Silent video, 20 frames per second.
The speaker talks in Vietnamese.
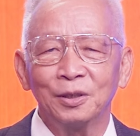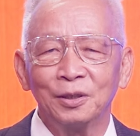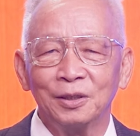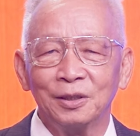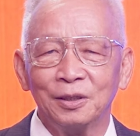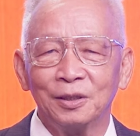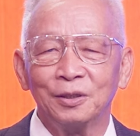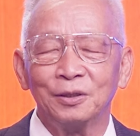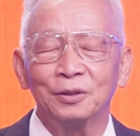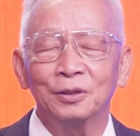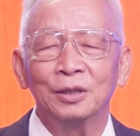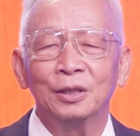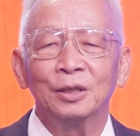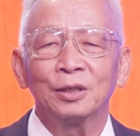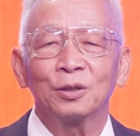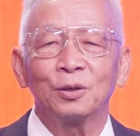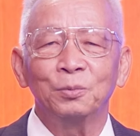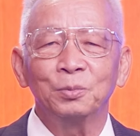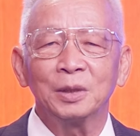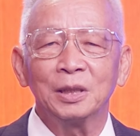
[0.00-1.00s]
hối lộ
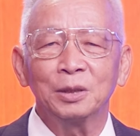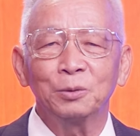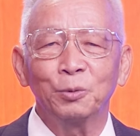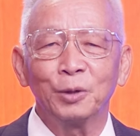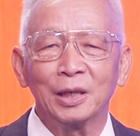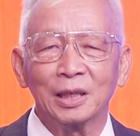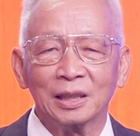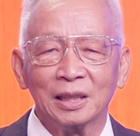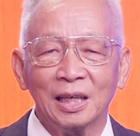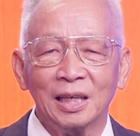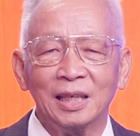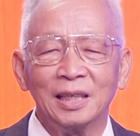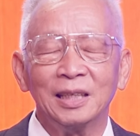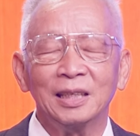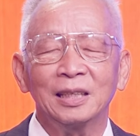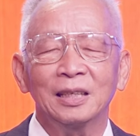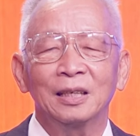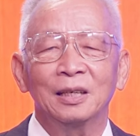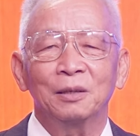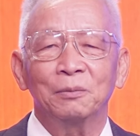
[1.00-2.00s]
cũng như quyền thế
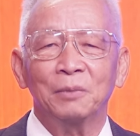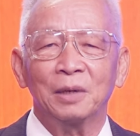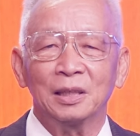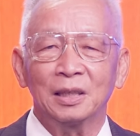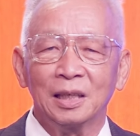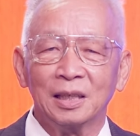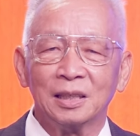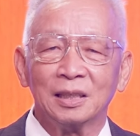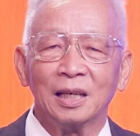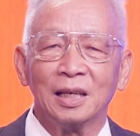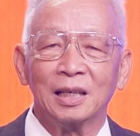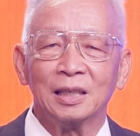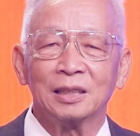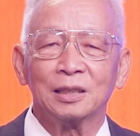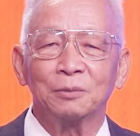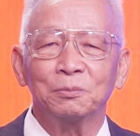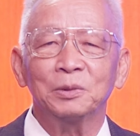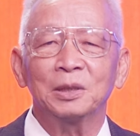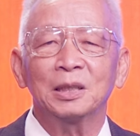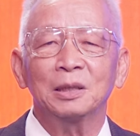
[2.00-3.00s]
mà nhất là
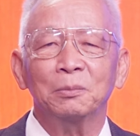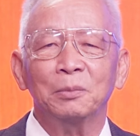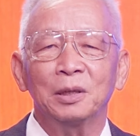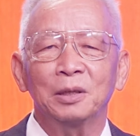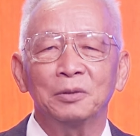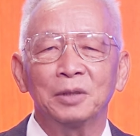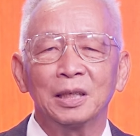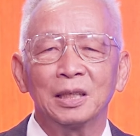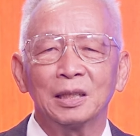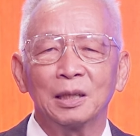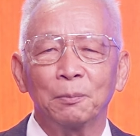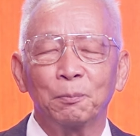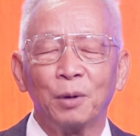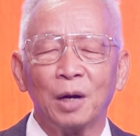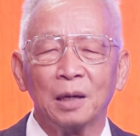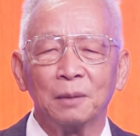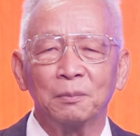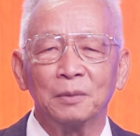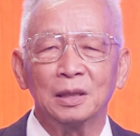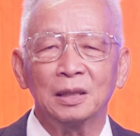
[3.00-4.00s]
trong những building
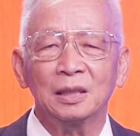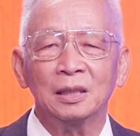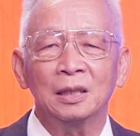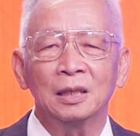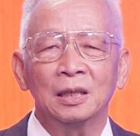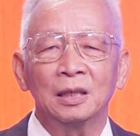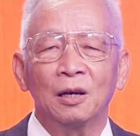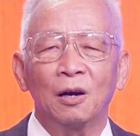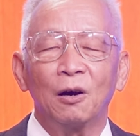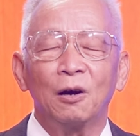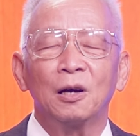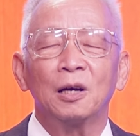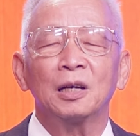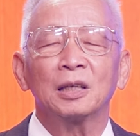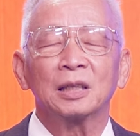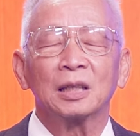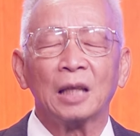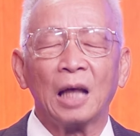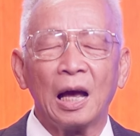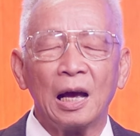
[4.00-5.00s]
department họ
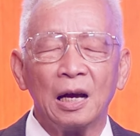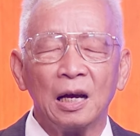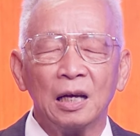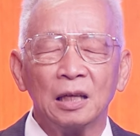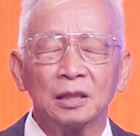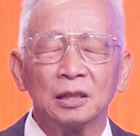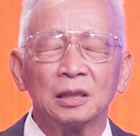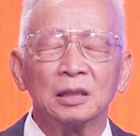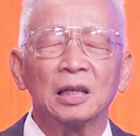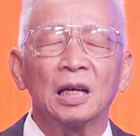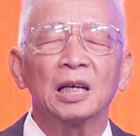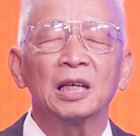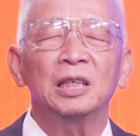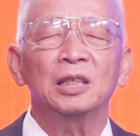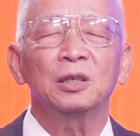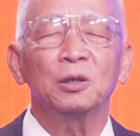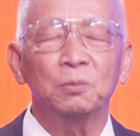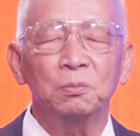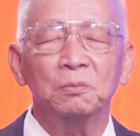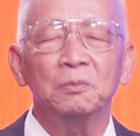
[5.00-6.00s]
tạ lợi
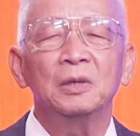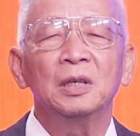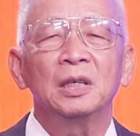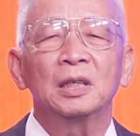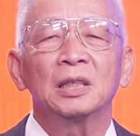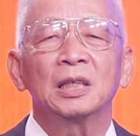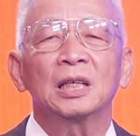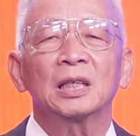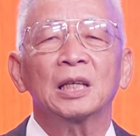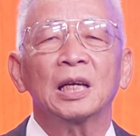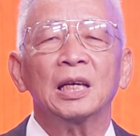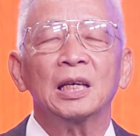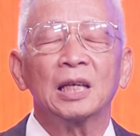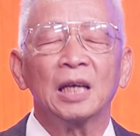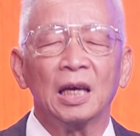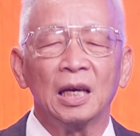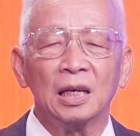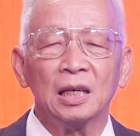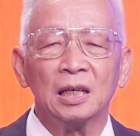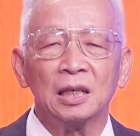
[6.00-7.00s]
dụng những cái
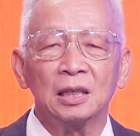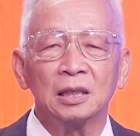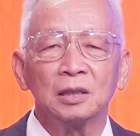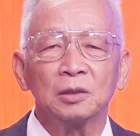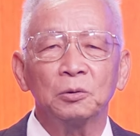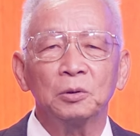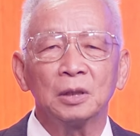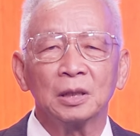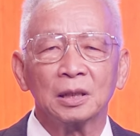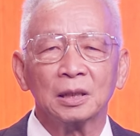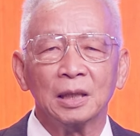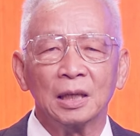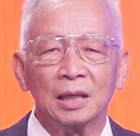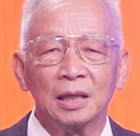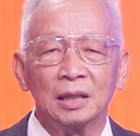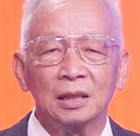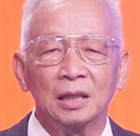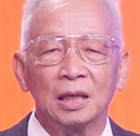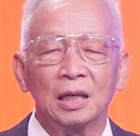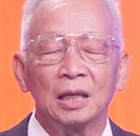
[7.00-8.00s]
khẽ hở của luật
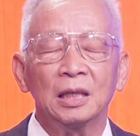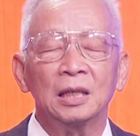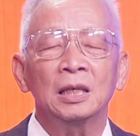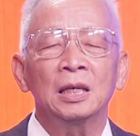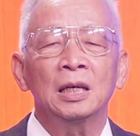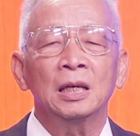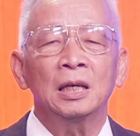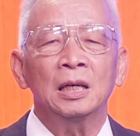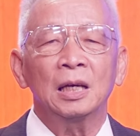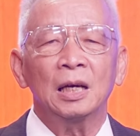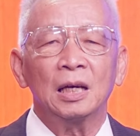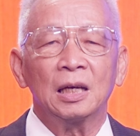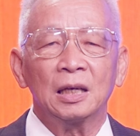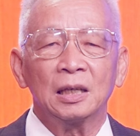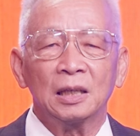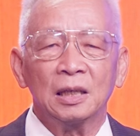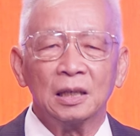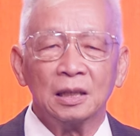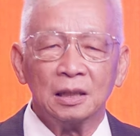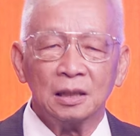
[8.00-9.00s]
lệ để
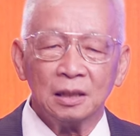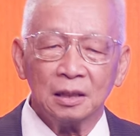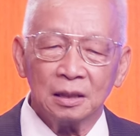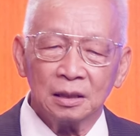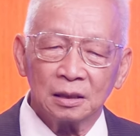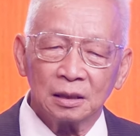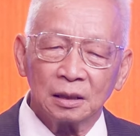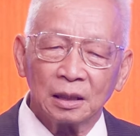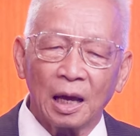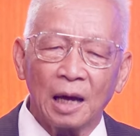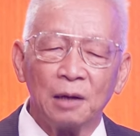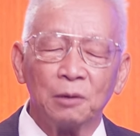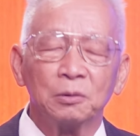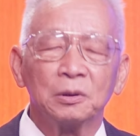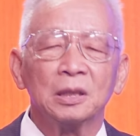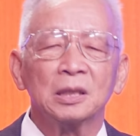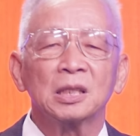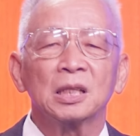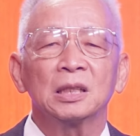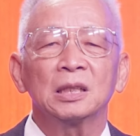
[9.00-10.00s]
à, tạo
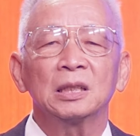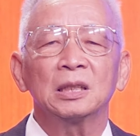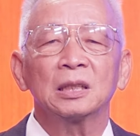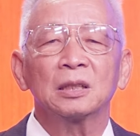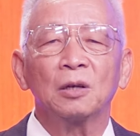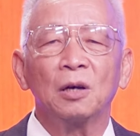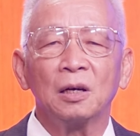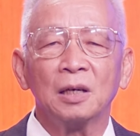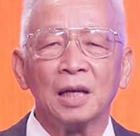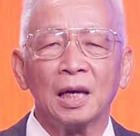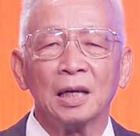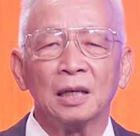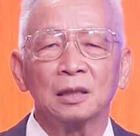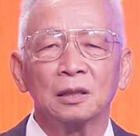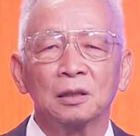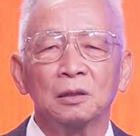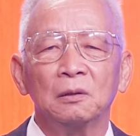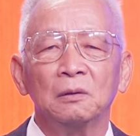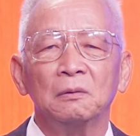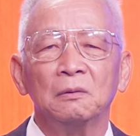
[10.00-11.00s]
ra sự khó khăn
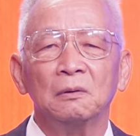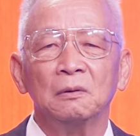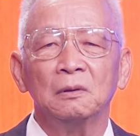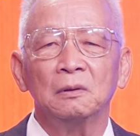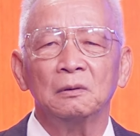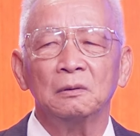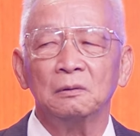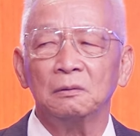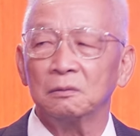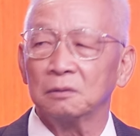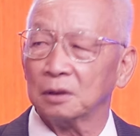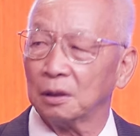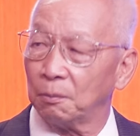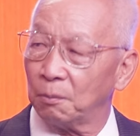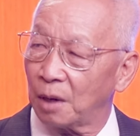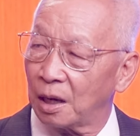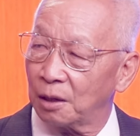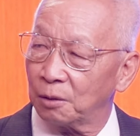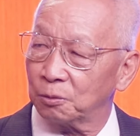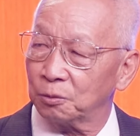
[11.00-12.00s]
cho đồng
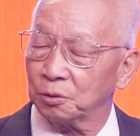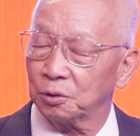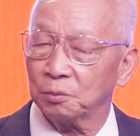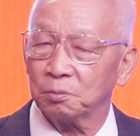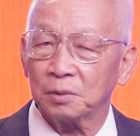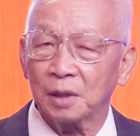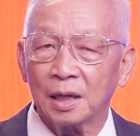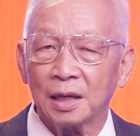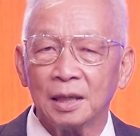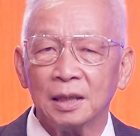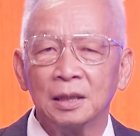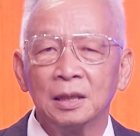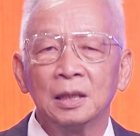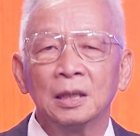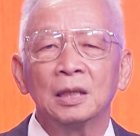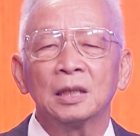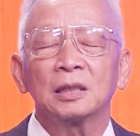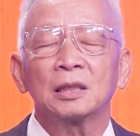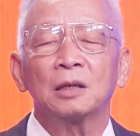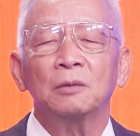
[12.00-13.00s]
bào của chúng ta
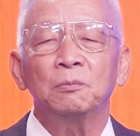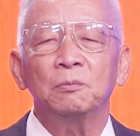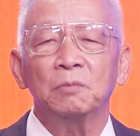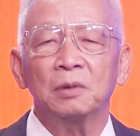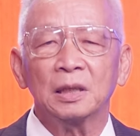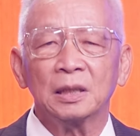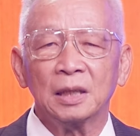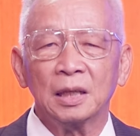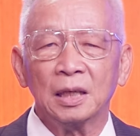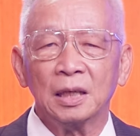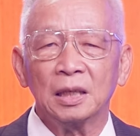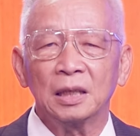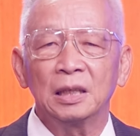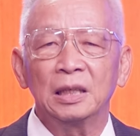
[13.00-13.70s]
trong vấn đề